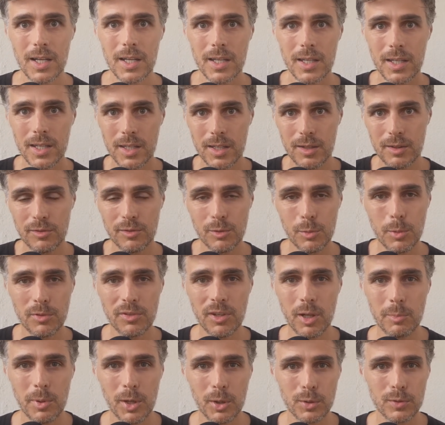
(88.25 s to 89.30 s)
et faites-moi
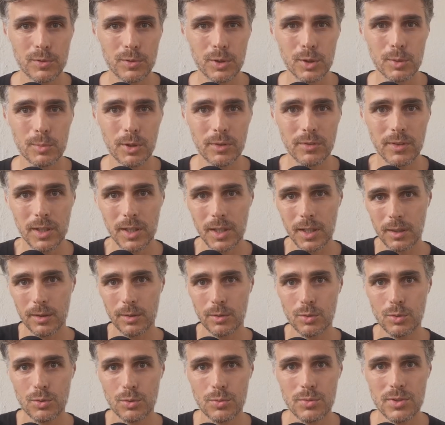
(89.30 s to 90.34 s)
faire part de vos commentaires
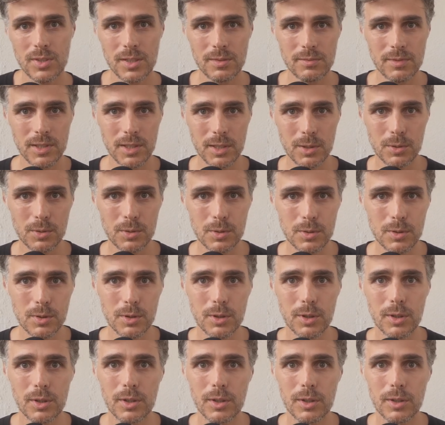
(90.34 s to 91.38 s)
sous cette vidéo
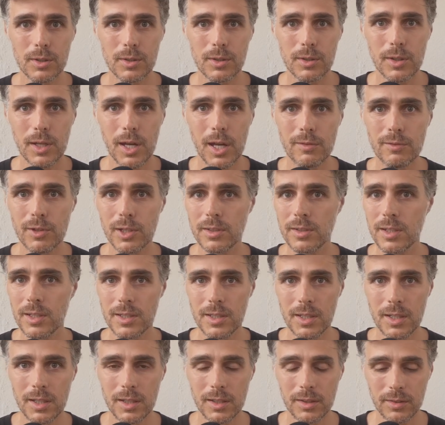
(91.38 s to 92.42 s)
euh, avec des
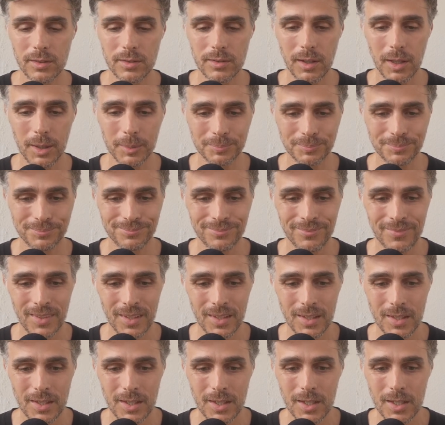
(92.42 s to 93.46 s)
liens, etc.
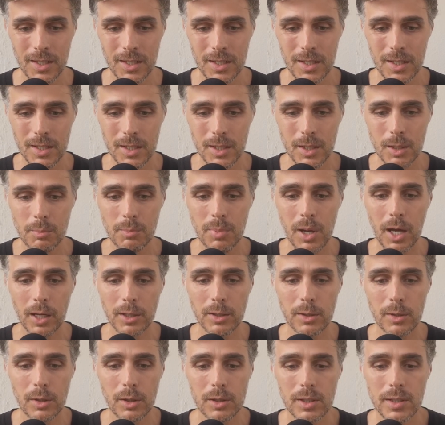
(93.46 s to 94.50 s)
Par
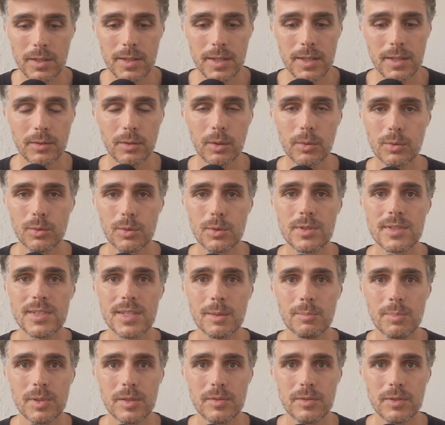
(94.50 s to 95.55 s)
ailleurs, l'idée étant de
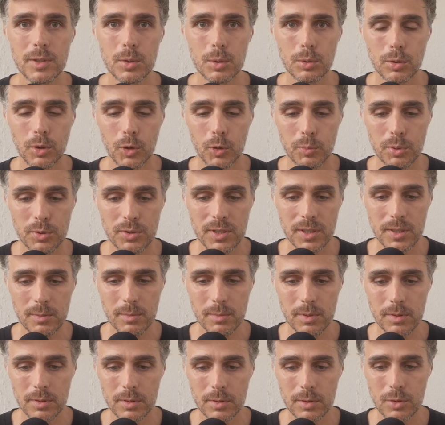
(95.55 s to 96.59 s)
simplifier autant que
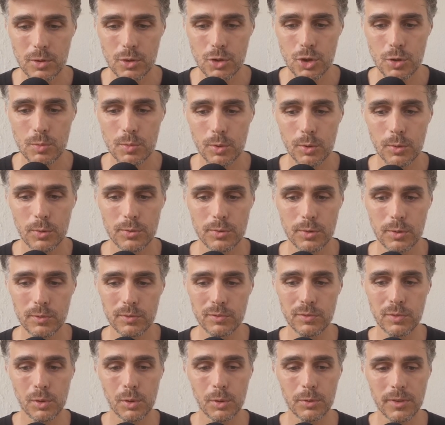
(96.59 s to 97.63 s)
possible, je me concentre
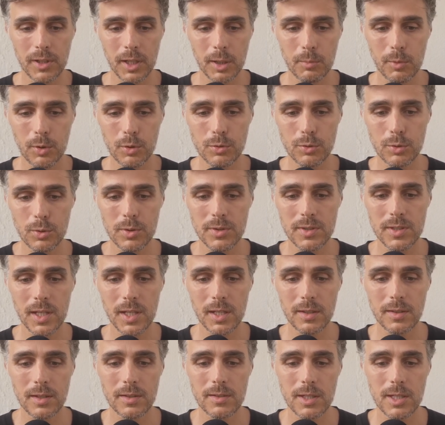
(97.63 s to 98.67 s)
volontairement sur
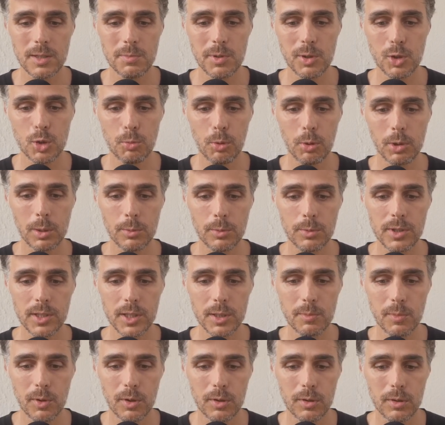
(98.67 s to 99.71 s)
certains aspects du problème
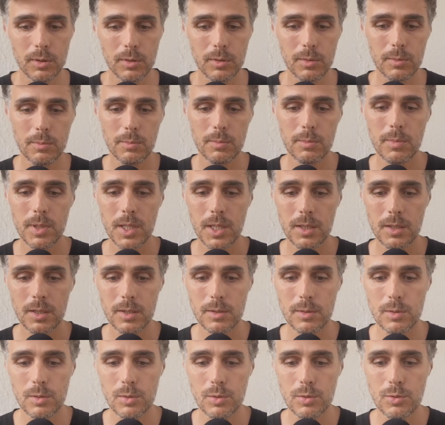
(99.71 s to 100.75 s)
uniquement, mais
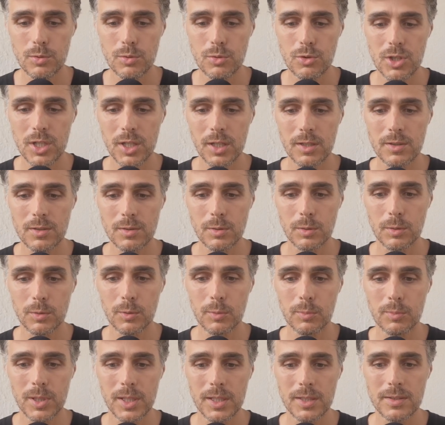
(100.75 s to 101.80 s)
le sujet restant
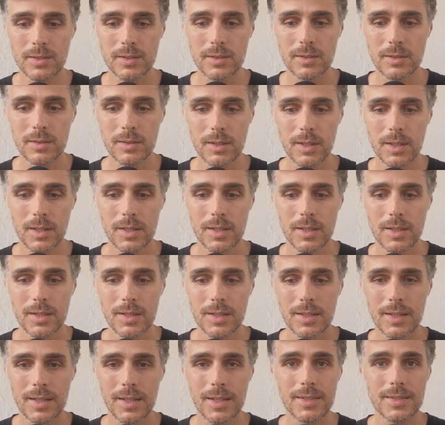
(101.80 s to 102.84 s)
complexe,
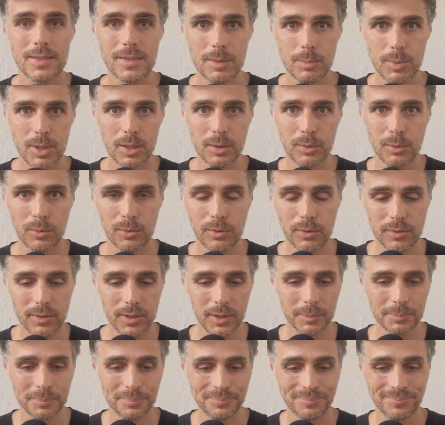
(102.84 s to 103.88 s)
restez bien
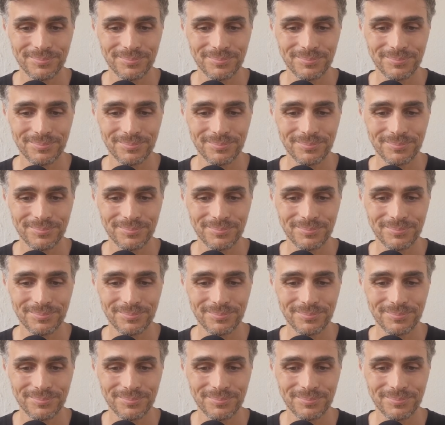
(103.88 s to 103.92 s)
concentrés.